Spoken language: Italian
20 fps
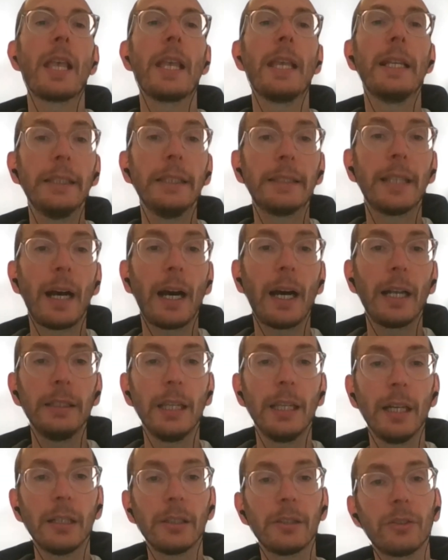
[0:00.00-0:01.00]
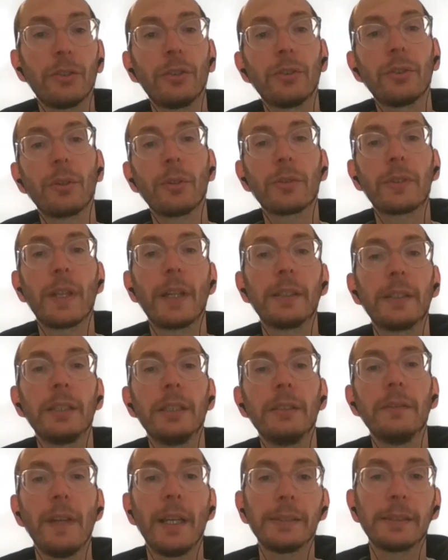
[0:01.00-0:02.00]
In Italia ci sono stati
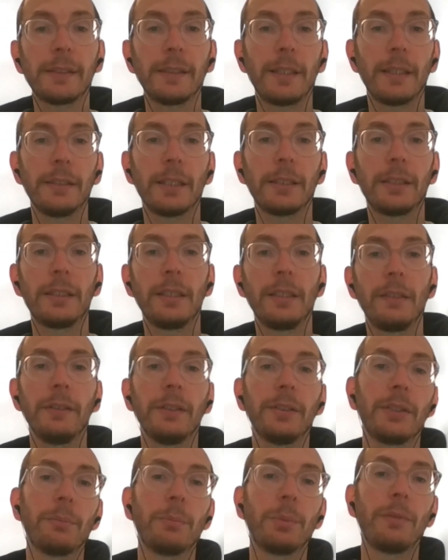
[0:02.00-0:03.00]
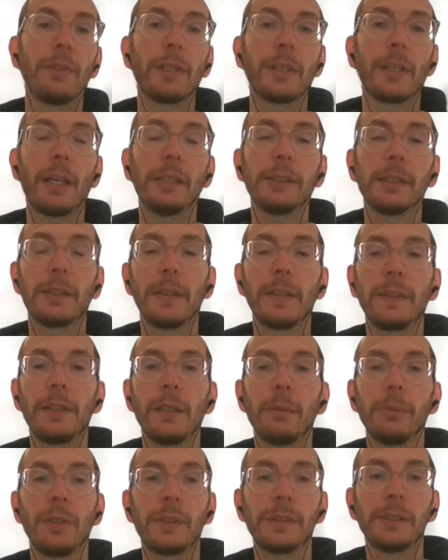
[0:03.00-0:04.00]
diversi tentativi di semplificare
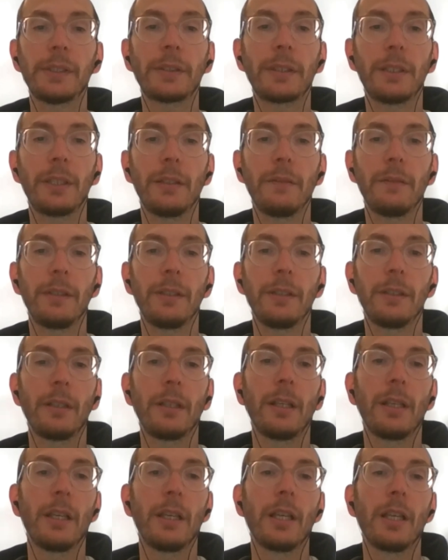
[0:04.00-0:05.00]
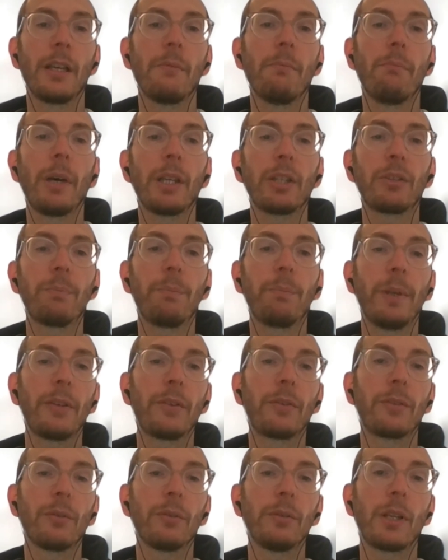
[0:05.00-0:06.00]
testi amministrativi, ma
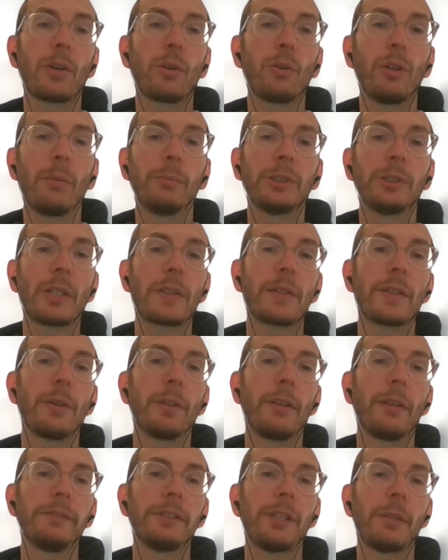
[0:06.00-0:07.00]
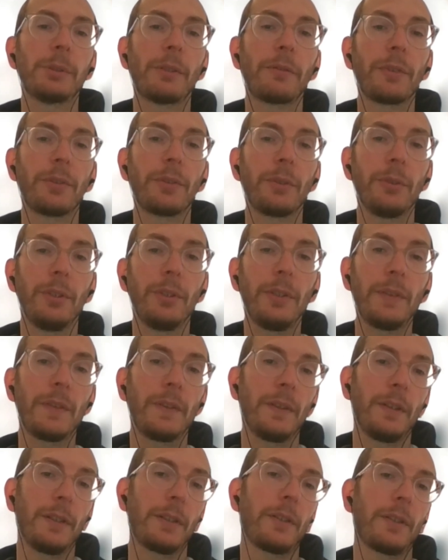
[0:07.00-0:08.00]
spesso la collaborazione tra i
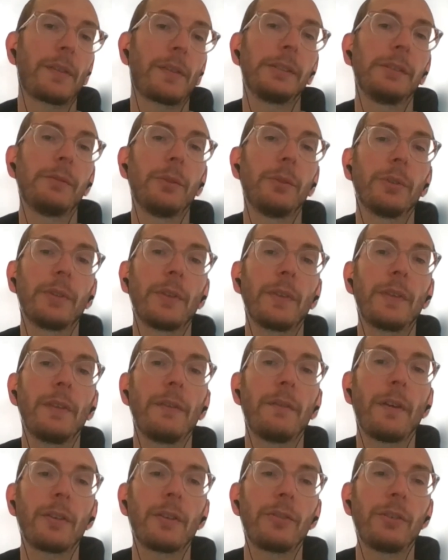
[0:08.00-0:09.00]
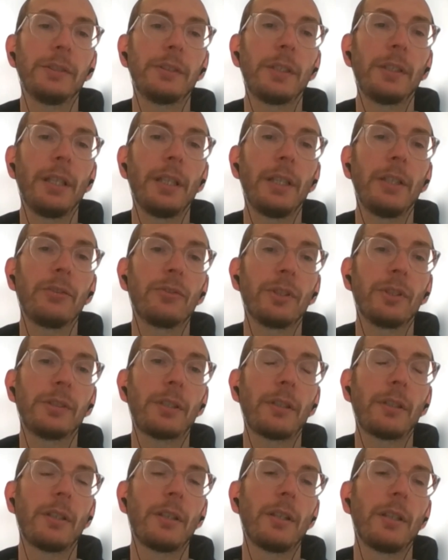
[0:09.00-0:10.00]
professionisti che scrivono testi facili da
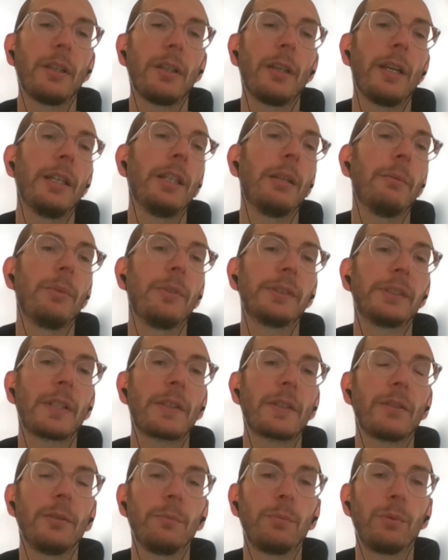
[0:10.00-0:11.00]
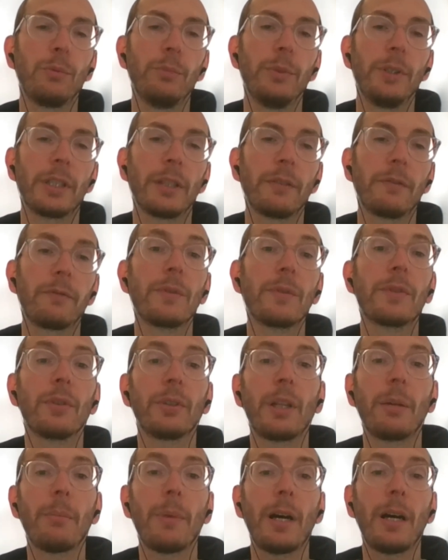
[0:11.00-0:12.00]
leggere e le amministrazioni pubbliche
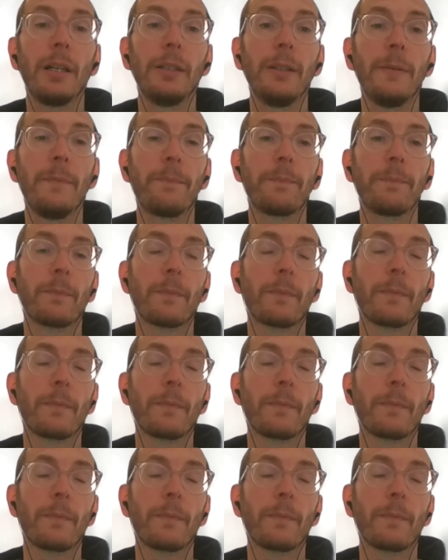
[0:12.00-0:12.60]
funziona male.